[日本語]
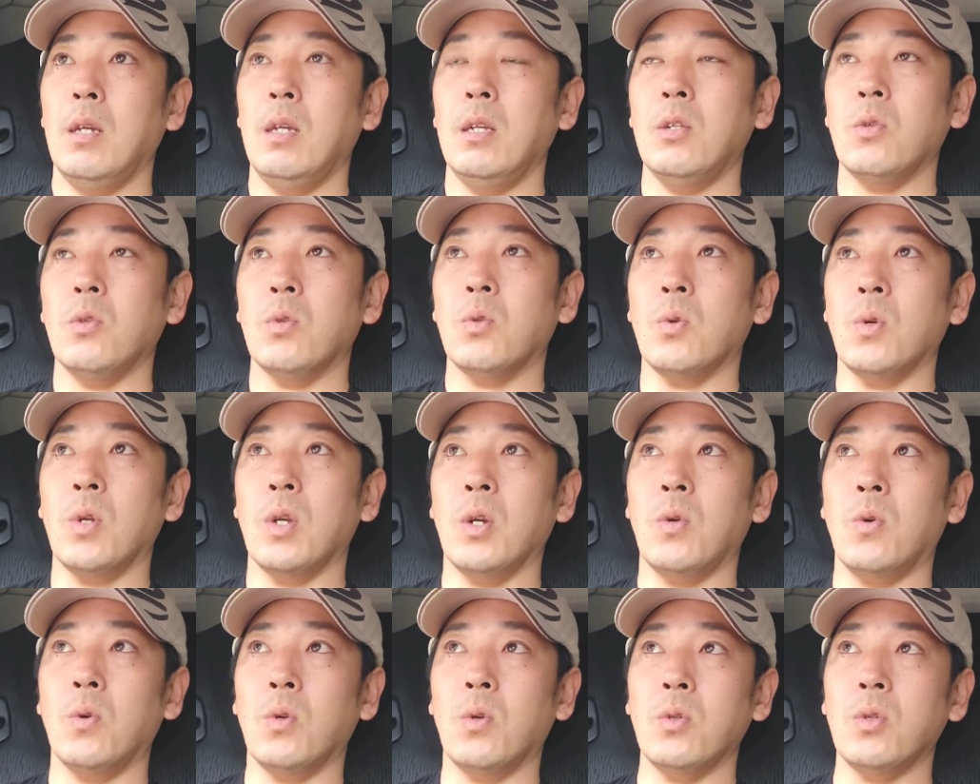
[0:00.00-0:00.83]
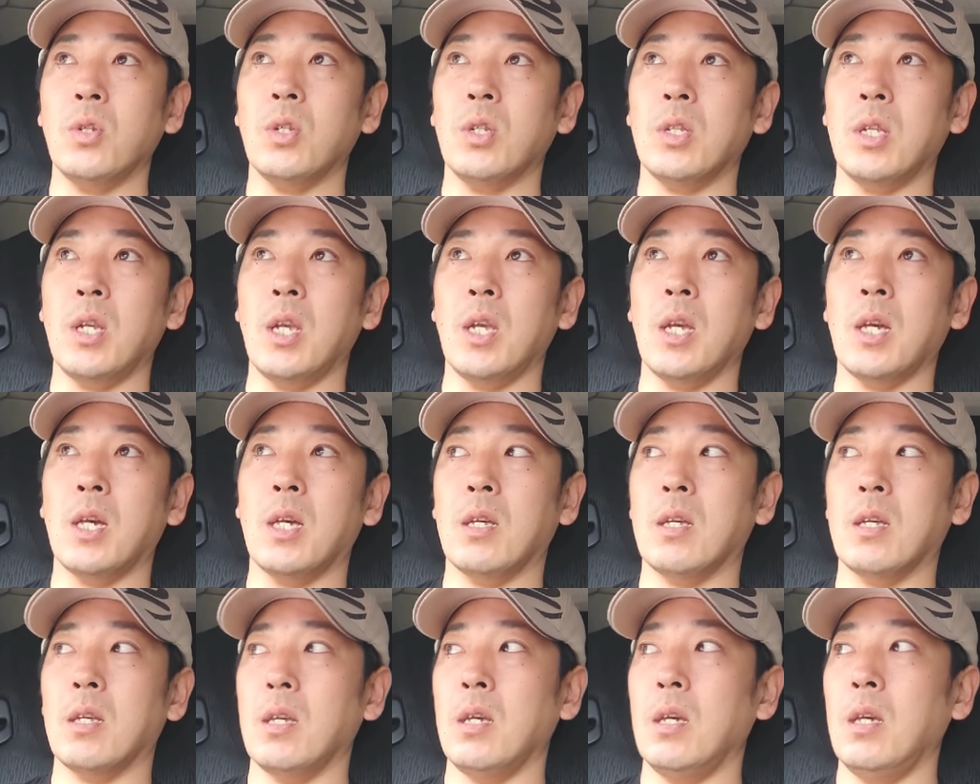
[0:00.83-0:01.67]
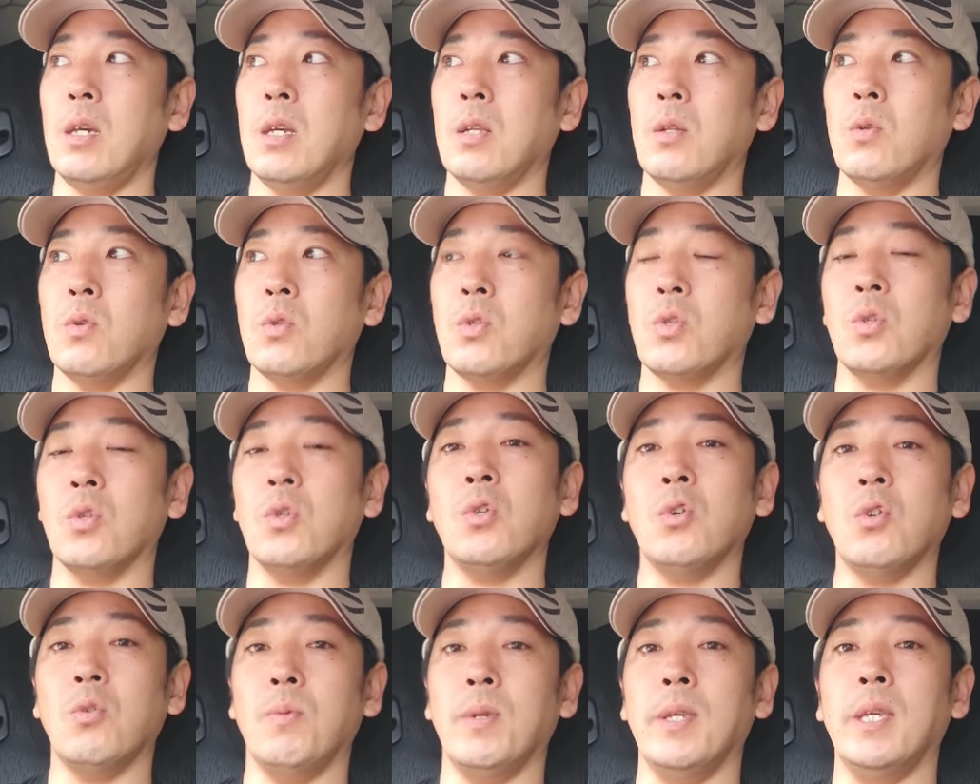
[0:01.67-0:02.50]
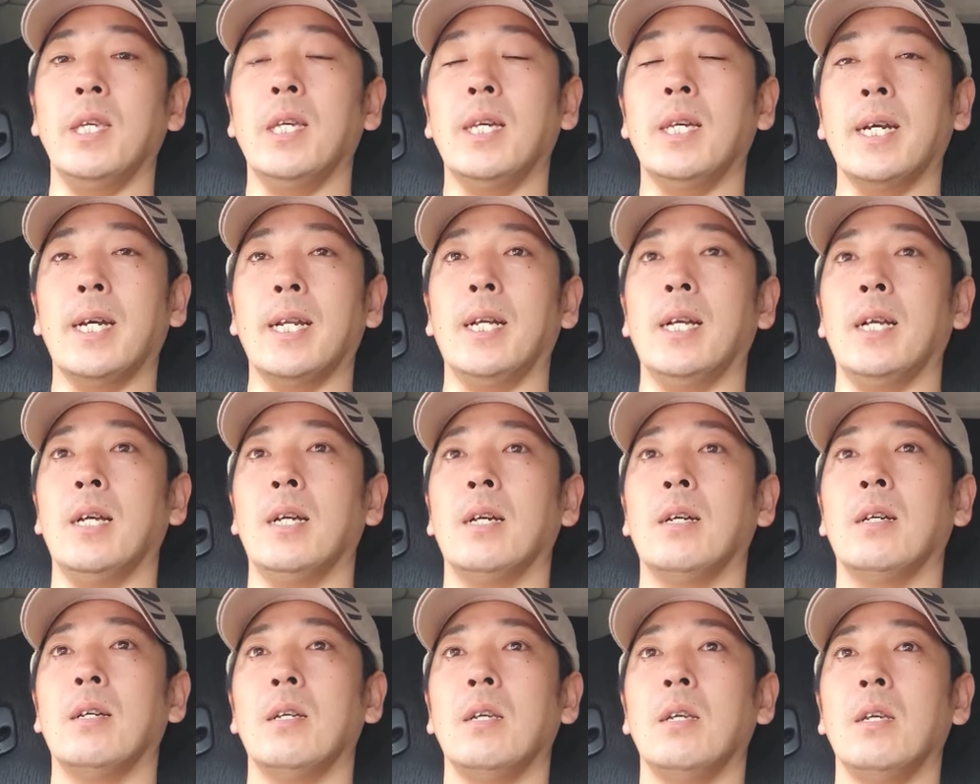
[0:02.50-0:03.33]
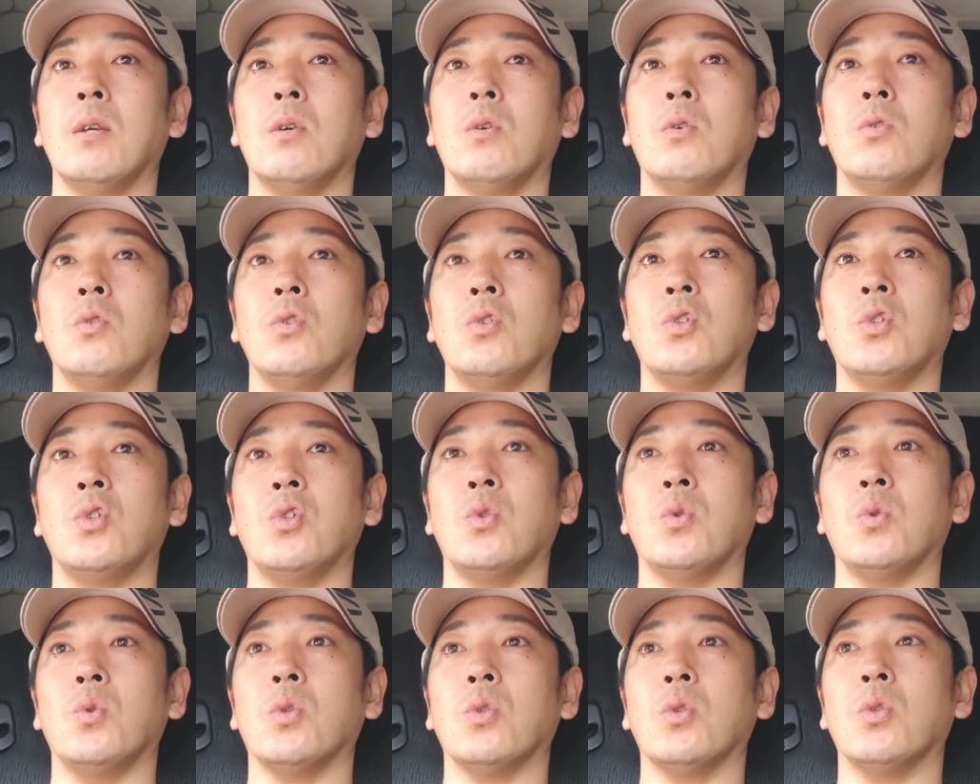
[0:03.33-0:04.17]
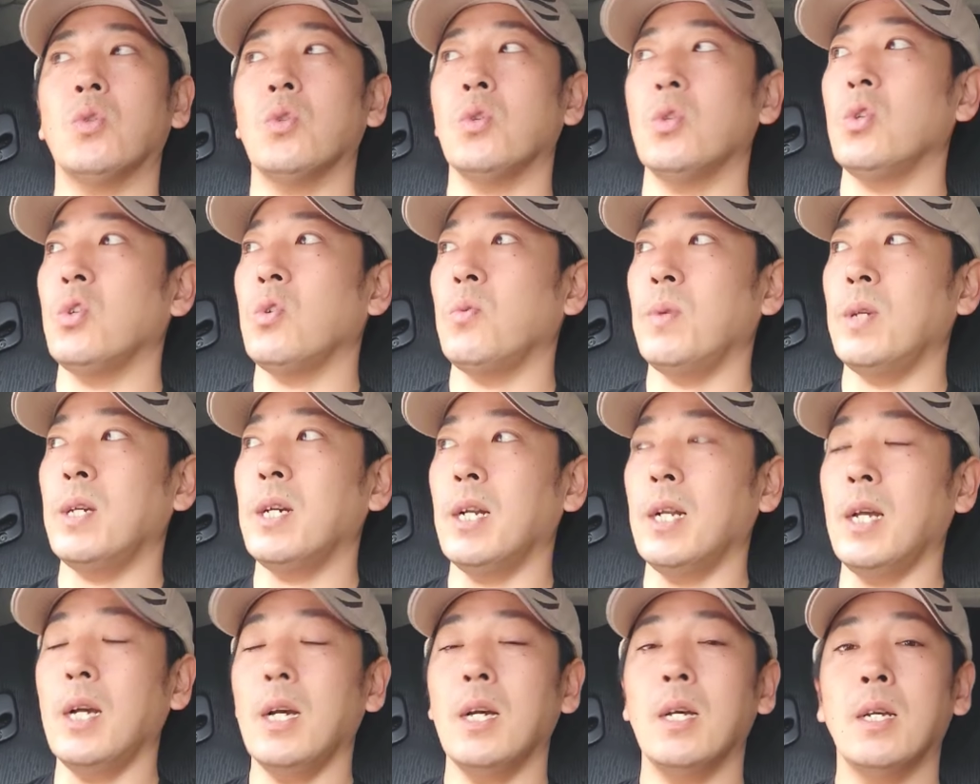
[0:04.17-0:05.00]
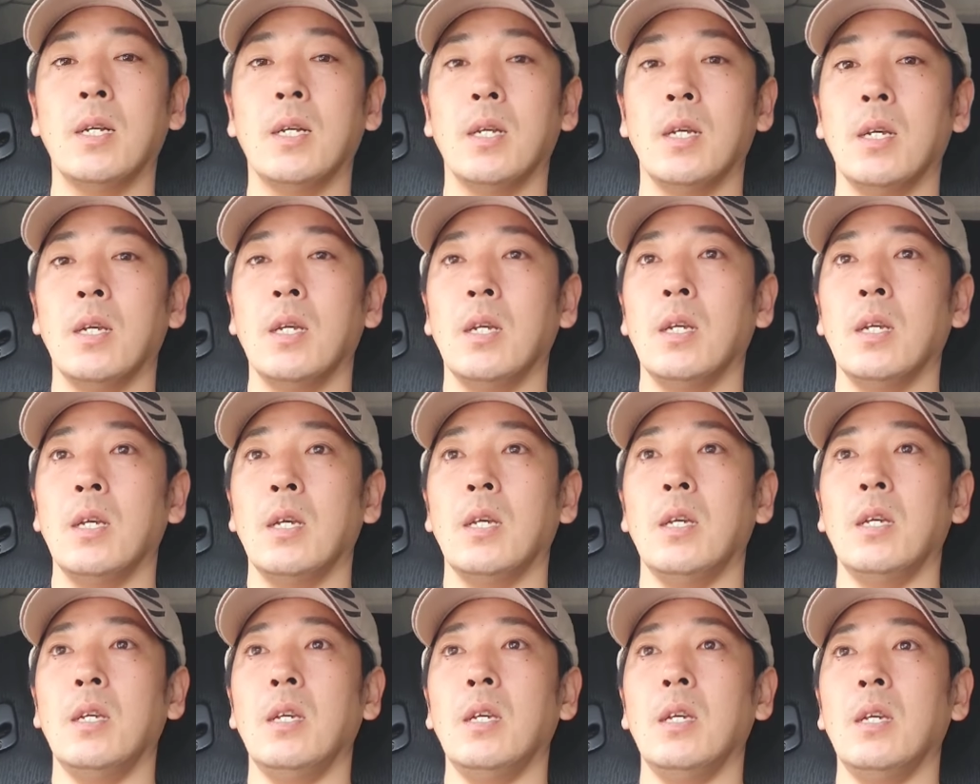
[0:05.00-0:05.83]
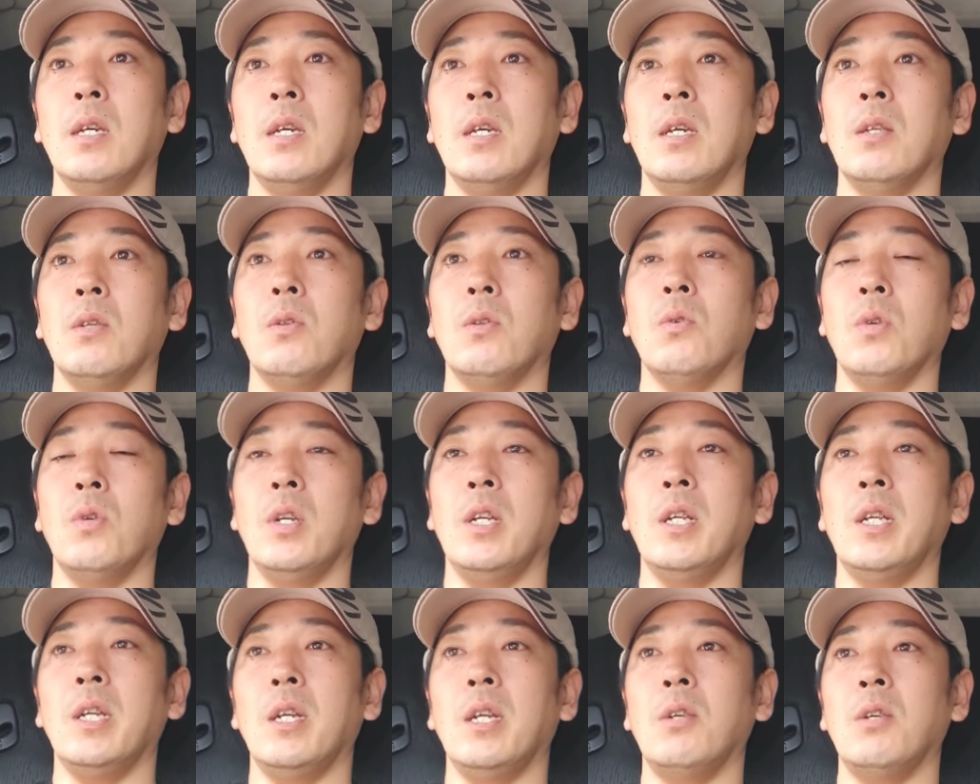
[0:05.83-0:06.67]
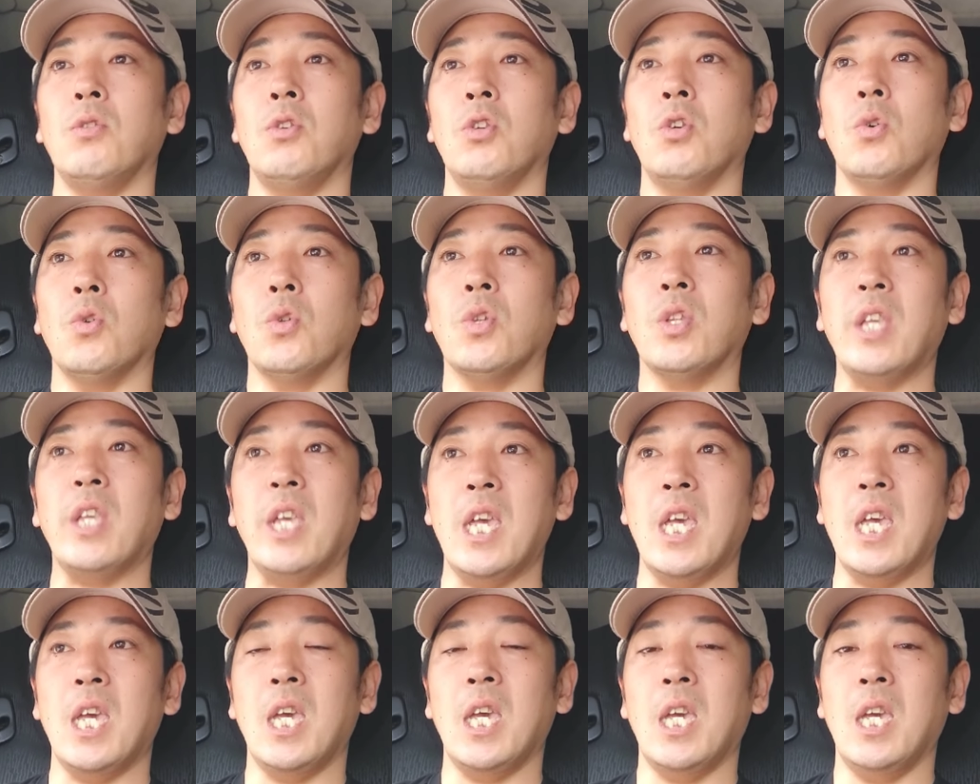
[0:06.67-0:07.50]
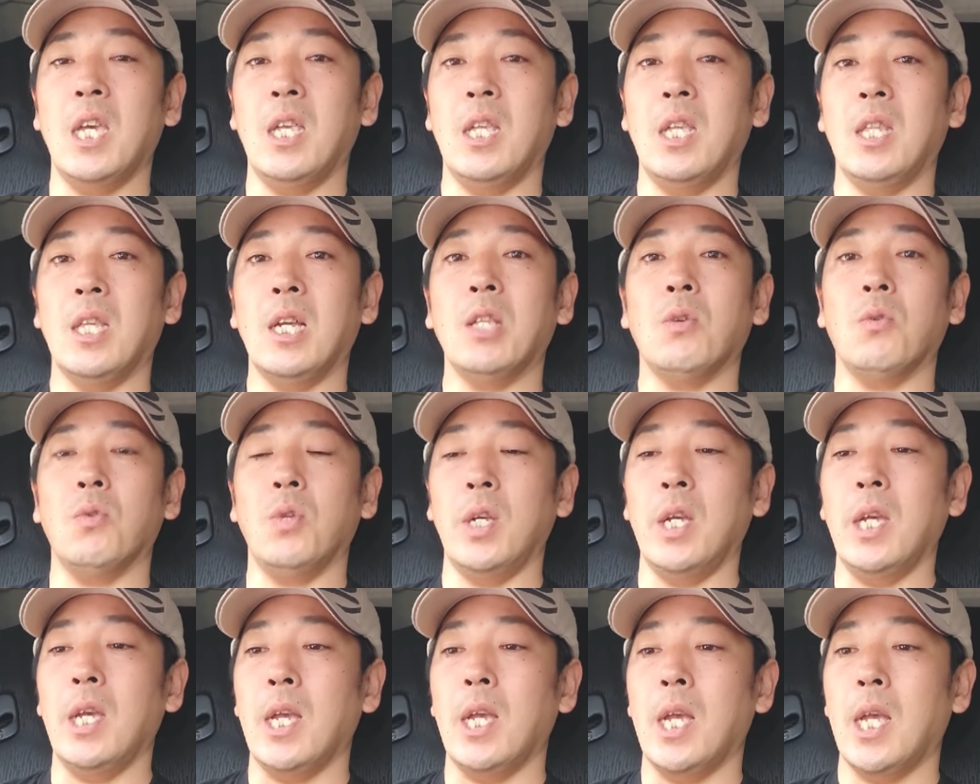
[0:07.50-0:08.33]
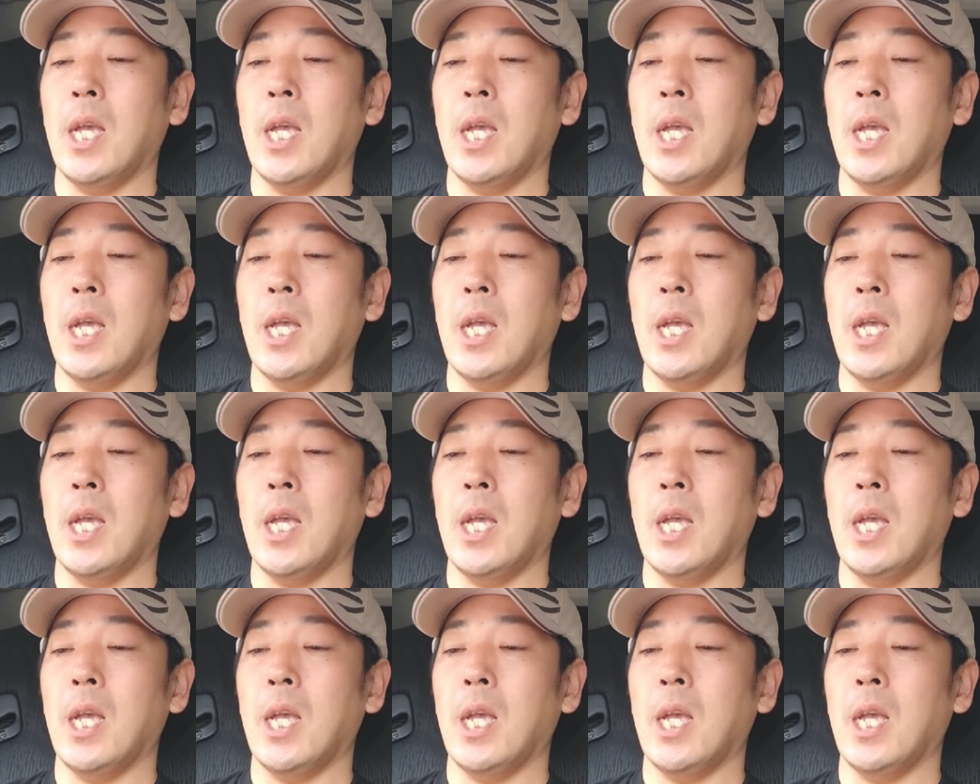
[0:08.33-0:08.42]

一応それ降ろして、えっ、ー、と、水曜日から、今週の水曜日から、えっ、ー、と、入れる予定なので、